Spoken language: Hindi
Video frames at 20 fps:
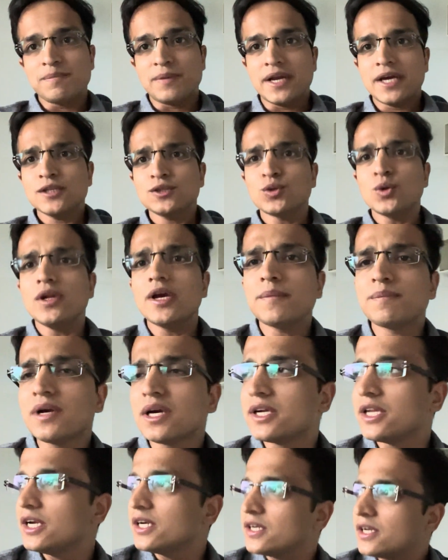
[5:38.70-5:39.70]
ब्रेक तो लिए अपना
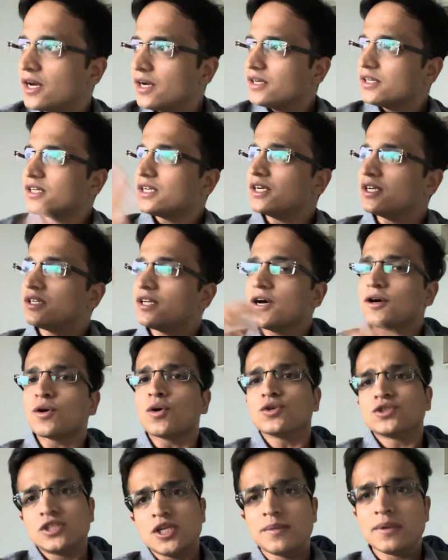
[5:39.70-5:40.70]
ठीक ठाक ठीक ठाक
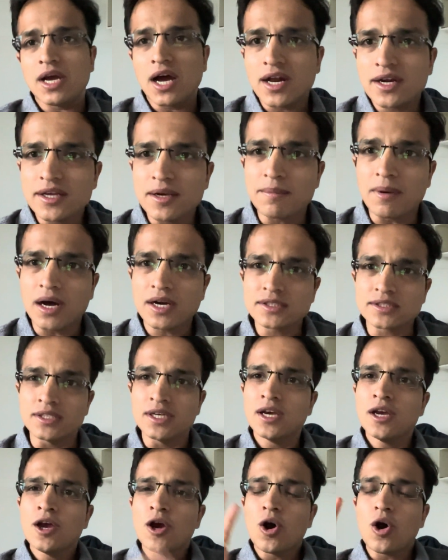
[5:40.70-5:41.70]
रोशनी भी आ रही है बाहर से